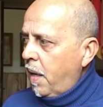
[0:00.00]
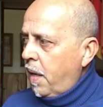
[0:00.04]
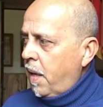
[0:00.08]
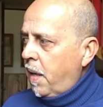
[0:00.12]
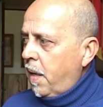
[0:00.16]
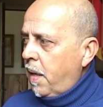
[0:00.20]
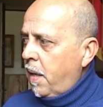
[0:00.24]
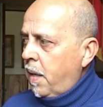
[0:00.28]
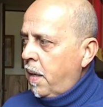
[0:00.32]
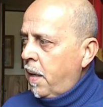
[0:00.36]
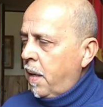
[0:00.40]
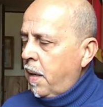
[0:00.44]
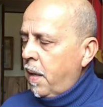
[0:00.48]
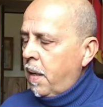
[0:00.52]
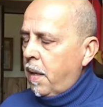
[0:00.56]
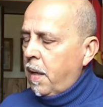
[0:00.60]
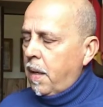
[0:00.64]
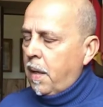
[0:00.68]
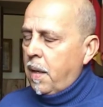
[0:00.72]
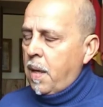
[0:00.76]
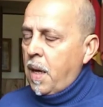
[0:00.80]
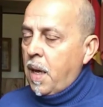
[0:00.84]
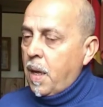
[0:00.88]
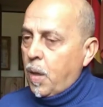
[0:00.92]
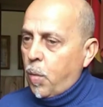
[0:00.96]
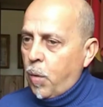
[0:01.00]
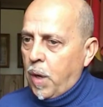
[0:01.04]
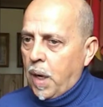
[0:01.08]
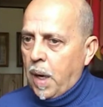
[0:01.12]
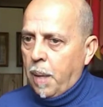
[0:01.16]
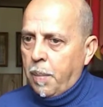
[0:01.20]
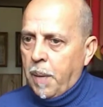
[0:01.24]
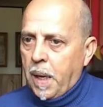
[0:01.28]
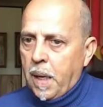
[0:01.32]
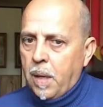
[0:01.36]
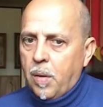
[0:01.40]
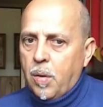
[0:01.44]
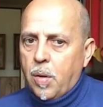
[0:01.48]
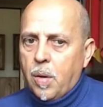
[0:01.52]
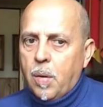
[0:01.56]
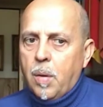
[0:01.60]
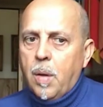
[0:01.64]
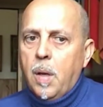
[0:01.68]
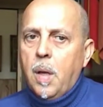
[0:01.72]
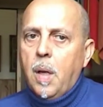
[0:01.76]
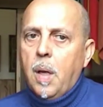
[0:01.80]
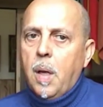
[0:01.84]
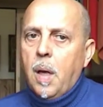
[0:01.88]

eh, di, inquinamento.